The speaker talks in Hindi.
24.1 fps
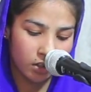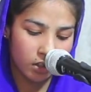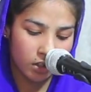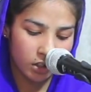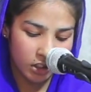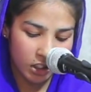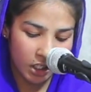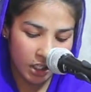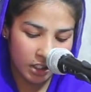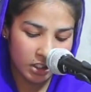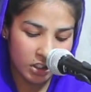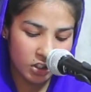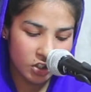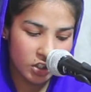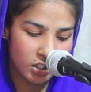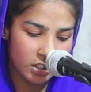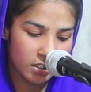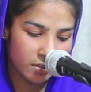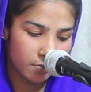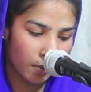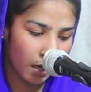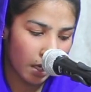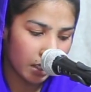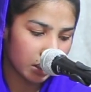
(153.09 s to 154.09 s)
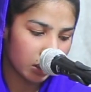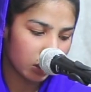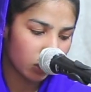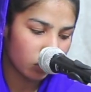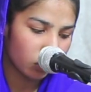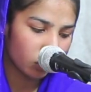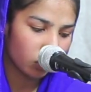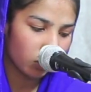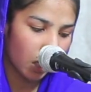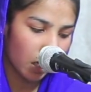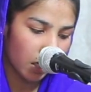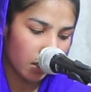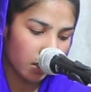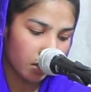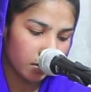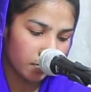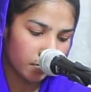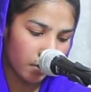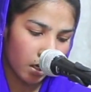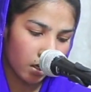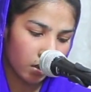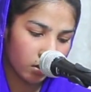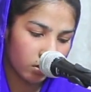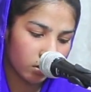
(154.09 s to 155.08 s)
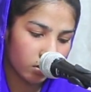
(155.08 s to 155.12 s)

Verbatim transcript: यानी जिस्मानी दुख का कलमा